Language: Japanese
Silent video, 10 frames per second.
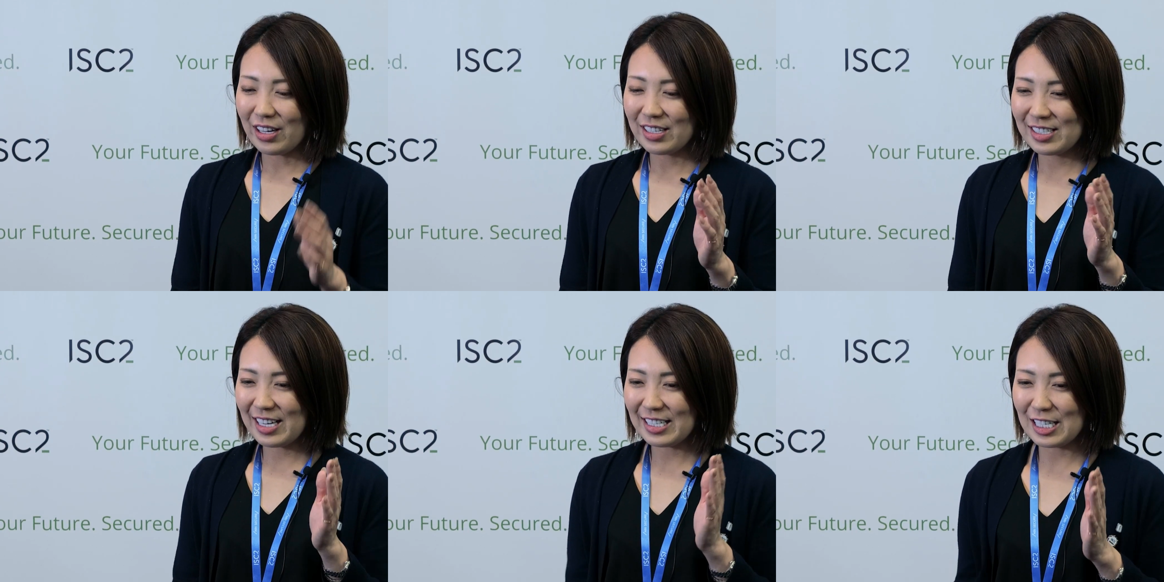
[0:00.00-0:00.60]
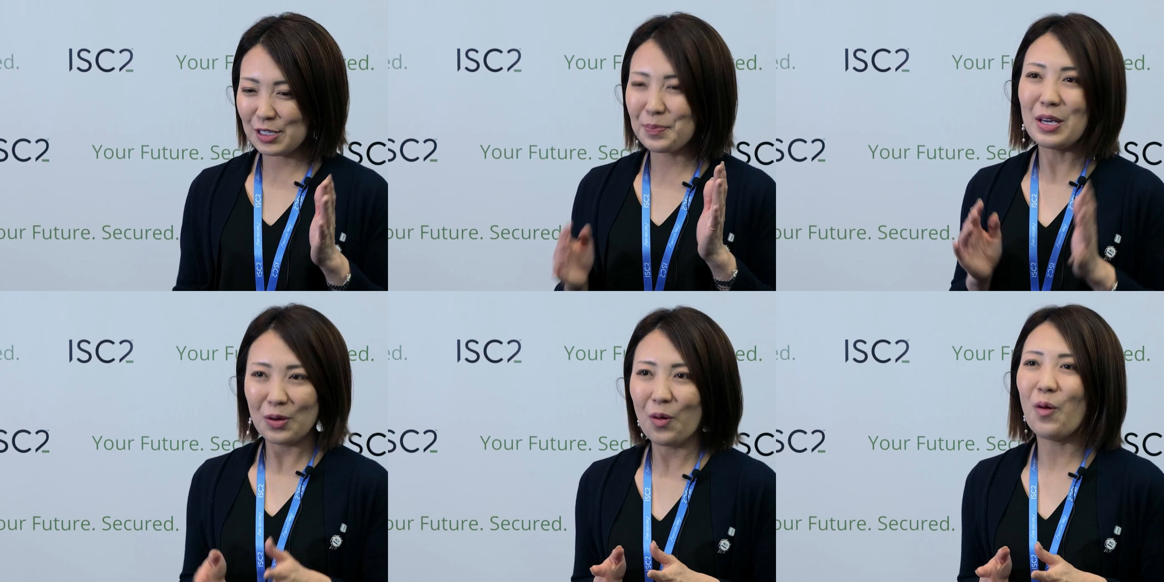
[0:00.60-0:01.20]

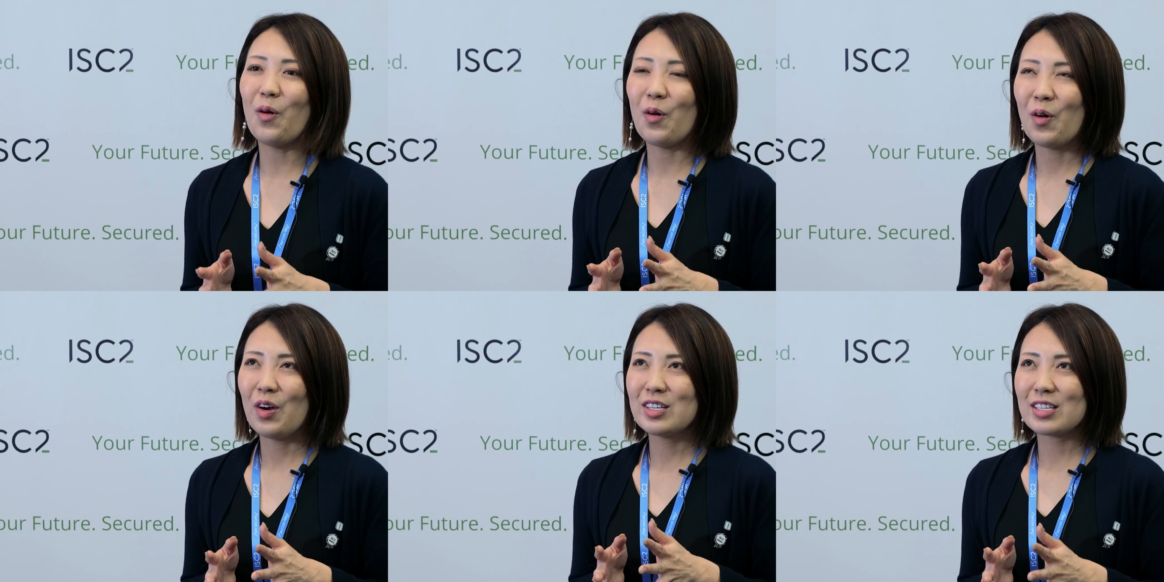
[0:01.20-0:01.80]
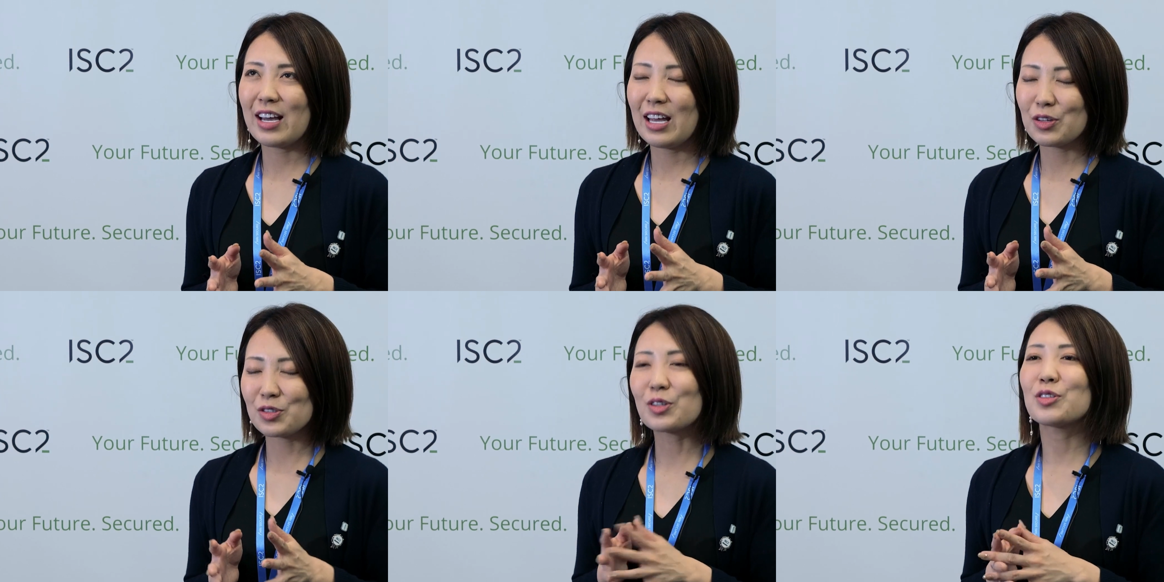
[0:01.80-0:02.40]
CISSP をえーと
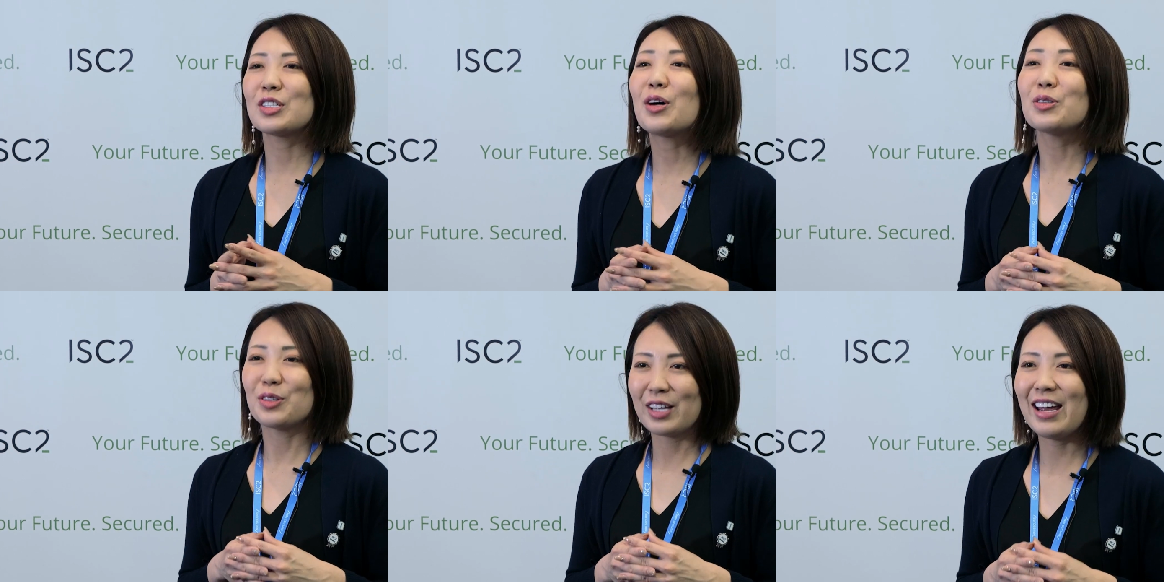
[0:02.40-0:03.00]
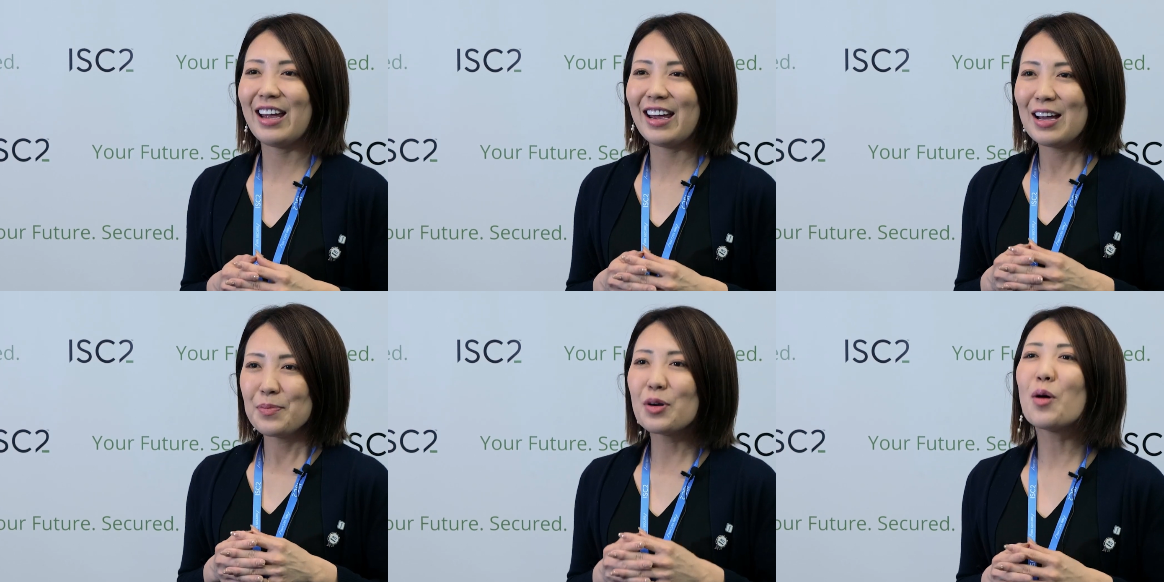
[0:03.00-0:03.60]
取得したことで
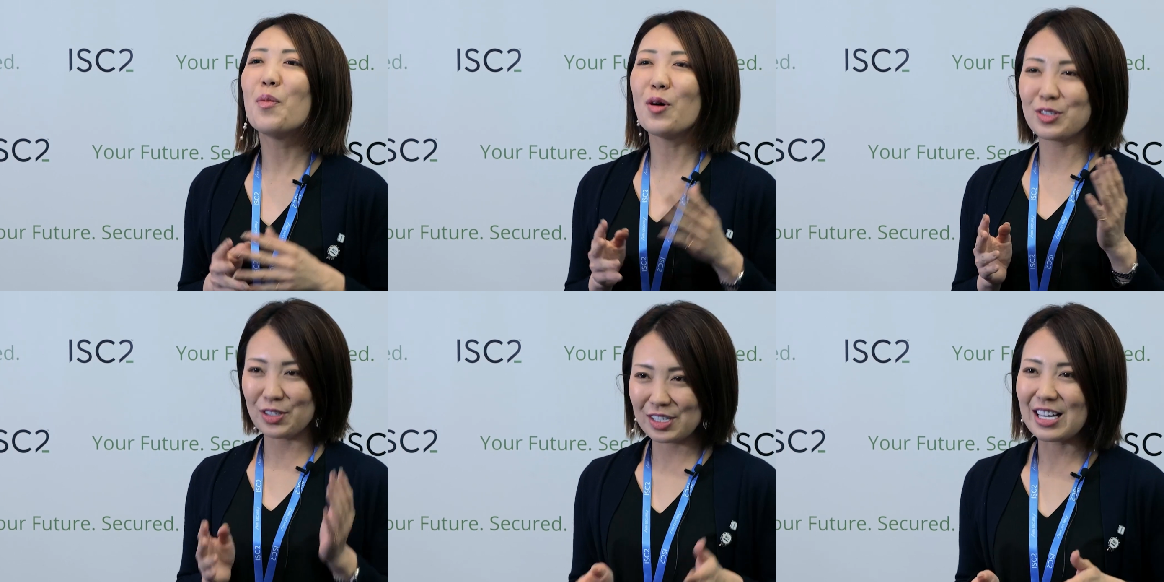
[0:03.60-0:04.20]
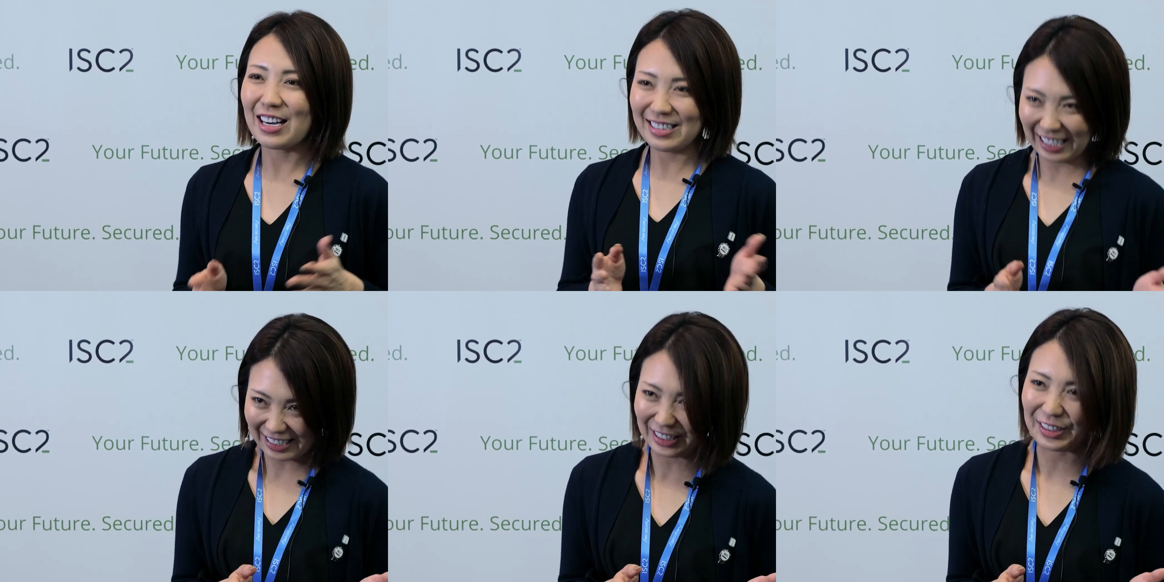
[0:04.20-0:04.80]
プロモーションにつながっ
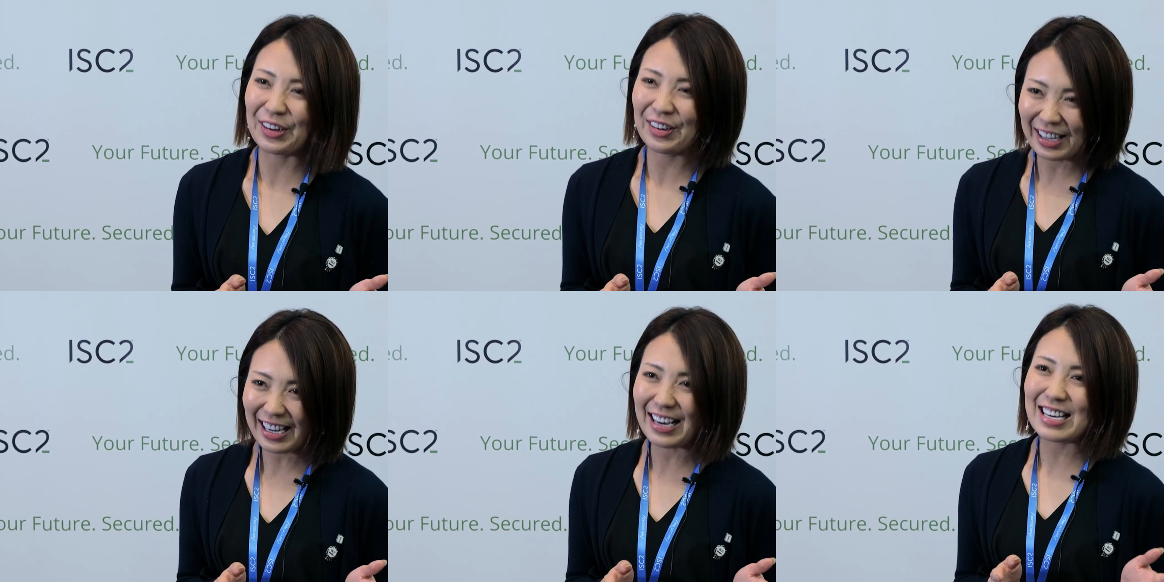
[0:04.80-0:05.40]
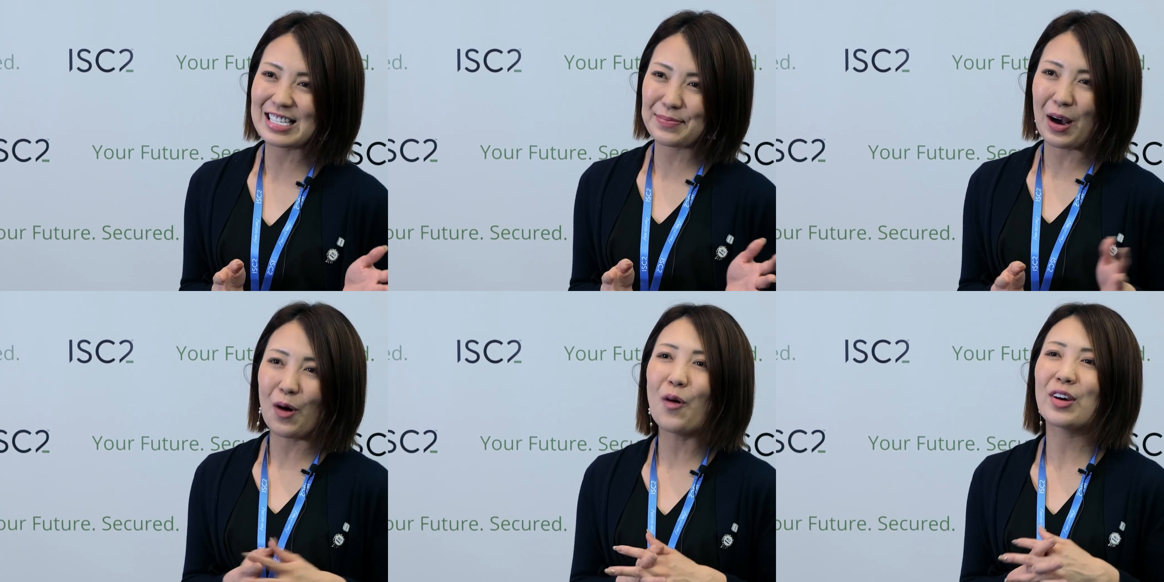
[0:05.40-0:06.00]
たっていうところが一
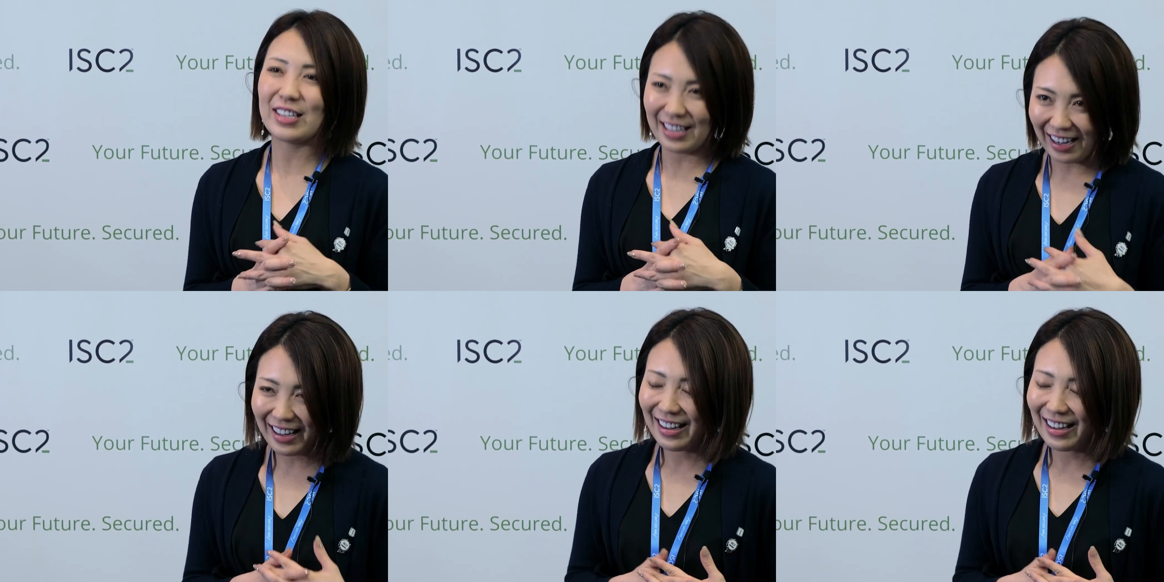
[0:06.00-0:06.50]
番大きな